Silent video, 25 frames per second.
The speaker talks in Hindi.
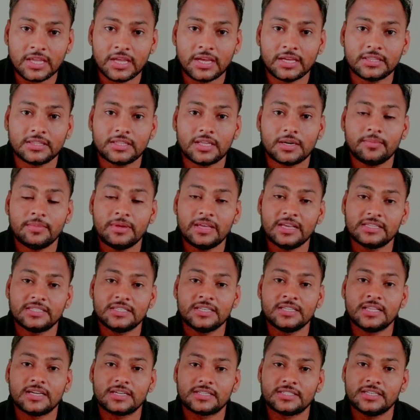के अंदर बीएससी
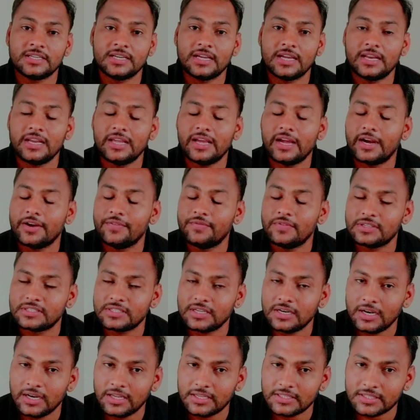नर्सिंग के लिए
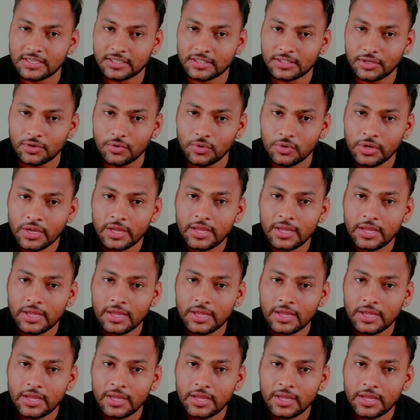एडमिशन ले सकते हो